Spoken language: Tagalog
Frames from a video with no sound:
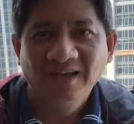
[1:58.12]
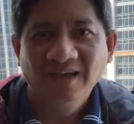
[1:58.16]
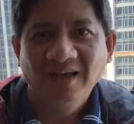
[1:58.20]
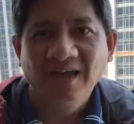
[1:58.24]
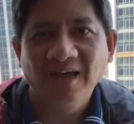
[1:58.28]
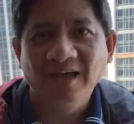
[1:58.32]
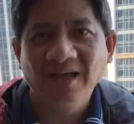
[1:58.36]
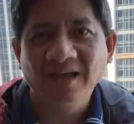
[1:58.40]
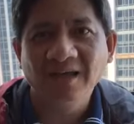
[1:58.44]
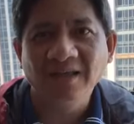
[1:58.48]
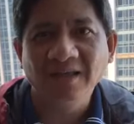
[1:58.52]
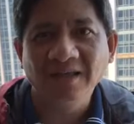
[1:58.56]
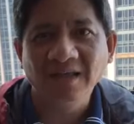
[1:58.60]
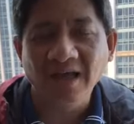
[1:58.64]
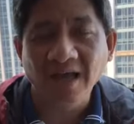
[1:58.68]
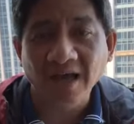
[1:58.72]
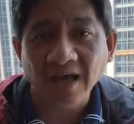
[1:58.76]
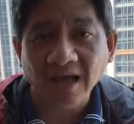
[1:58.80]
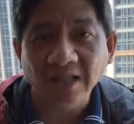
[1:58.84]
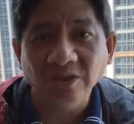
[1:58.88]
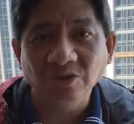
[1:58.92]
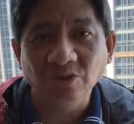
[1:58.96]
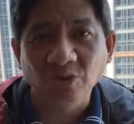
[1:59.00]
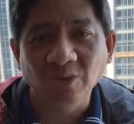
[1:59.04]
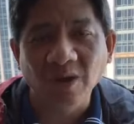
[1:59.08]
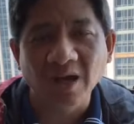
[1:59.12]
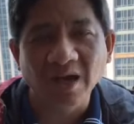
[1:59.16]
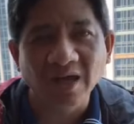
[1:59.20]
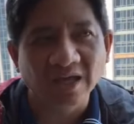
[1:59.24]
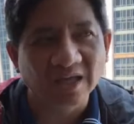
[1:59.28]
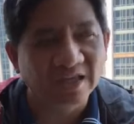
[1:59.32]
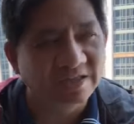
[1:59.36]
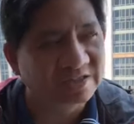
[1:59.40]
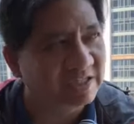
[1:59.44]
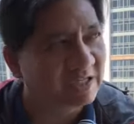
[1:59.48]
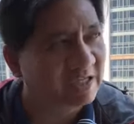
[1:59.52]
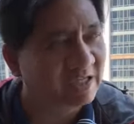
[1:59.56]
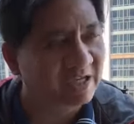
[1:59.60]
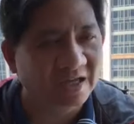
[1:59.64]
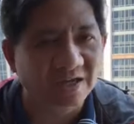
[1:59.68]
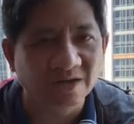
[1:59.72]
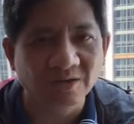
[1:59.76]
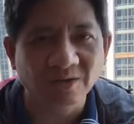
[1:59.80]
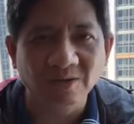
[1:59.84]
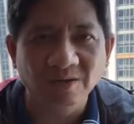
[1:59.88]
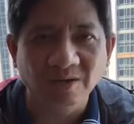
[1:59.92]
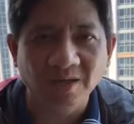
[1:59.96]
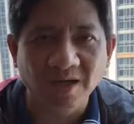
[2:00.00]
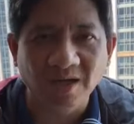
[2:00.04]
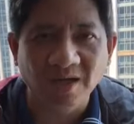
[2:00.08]
Uh, nakakatuwa kasi
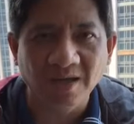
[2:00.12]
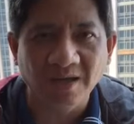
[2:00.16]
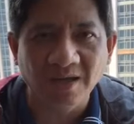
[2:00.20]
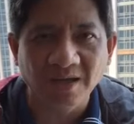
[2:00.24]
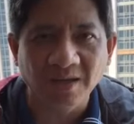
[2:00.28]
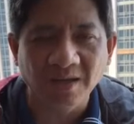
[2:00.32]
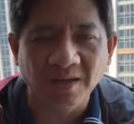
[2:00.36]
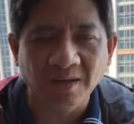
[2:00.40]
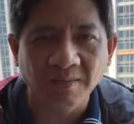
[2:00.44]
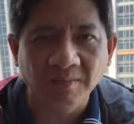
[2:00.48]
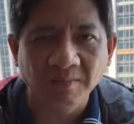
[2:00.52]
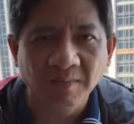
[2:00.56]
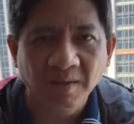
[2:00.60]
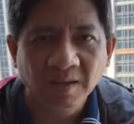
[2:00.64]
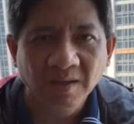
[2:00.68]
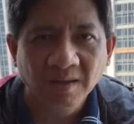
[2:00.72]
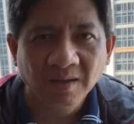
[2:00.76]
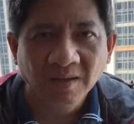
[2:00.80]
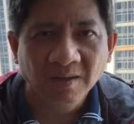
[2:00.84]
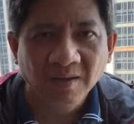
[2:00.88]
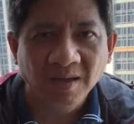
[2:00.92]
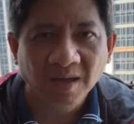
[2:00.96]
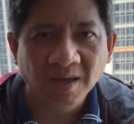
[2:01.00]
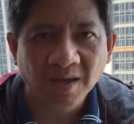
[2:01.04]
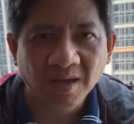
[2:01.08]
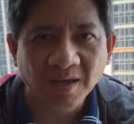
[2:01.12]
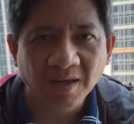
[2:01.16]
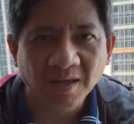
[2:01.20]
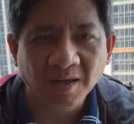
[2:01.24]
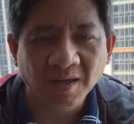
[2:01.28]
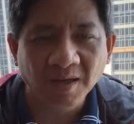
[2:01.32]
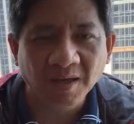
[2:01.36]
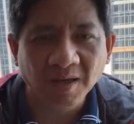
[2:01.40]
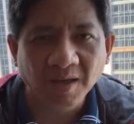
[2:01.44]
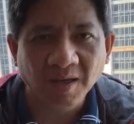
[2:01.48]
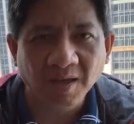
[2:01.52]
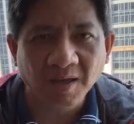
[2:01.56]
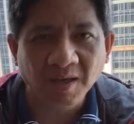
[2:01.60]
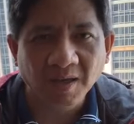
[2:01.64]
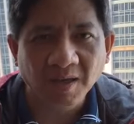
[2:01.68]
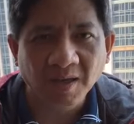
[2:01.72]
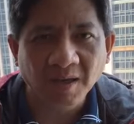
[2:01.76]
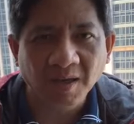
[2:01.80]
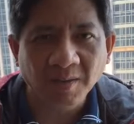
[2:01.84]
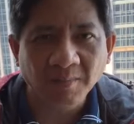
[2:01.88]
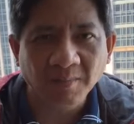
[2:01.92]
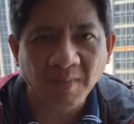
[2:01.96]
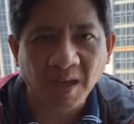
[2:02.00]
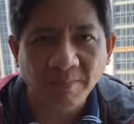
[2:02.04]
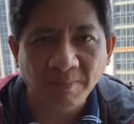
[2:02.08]
ano uh,
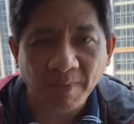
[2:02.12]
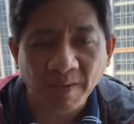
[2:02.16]
uh, ah, ay